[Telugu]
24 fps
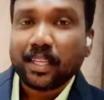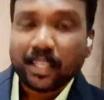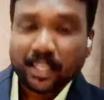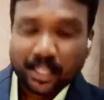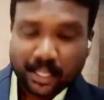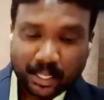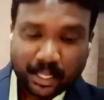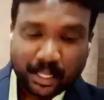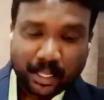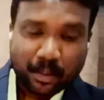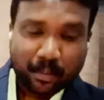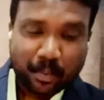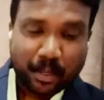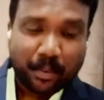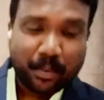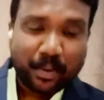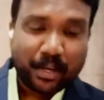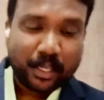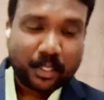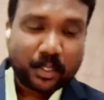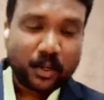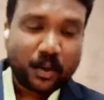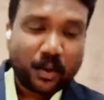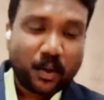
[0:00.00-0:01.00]
ప్రేమైన
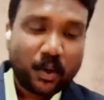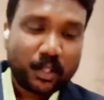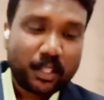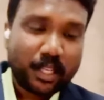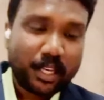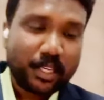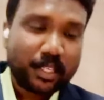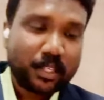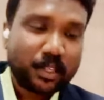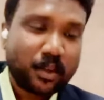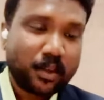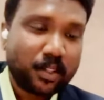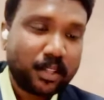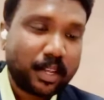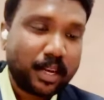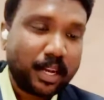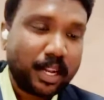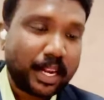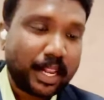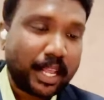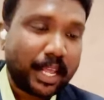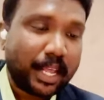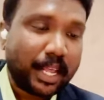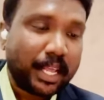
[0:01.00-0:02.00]
సహోదరి సహోదరులారా
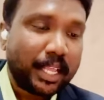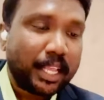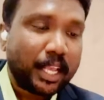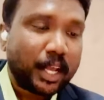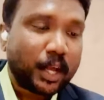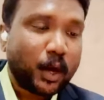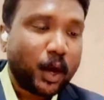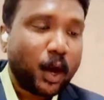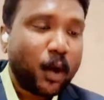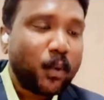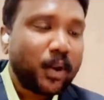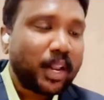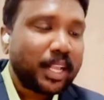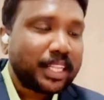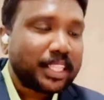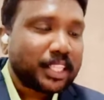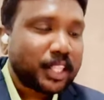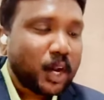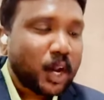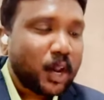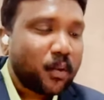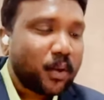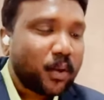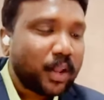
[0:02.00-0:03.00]
కావున ఇతరుల
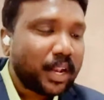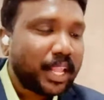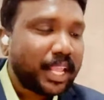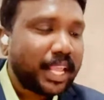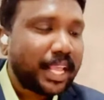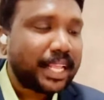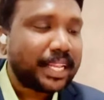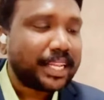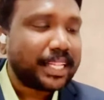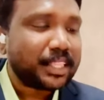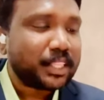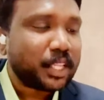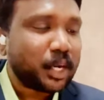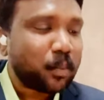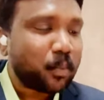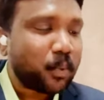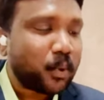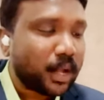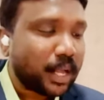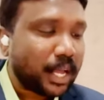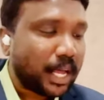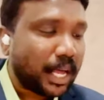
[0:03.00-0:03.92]
వలె నిద్రపోక